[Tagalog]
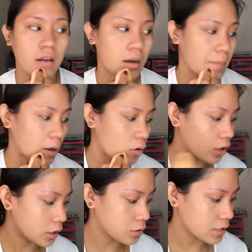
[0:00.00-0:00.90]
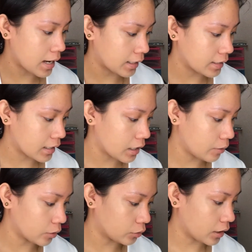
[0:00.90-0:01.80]
Kapag okay yun sa akin,
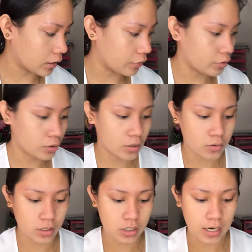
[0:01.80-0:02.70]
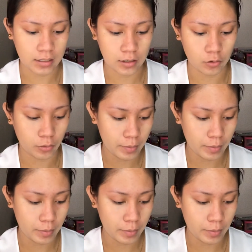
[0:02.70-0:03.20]
gagawan ko ng review dito sa channel ko.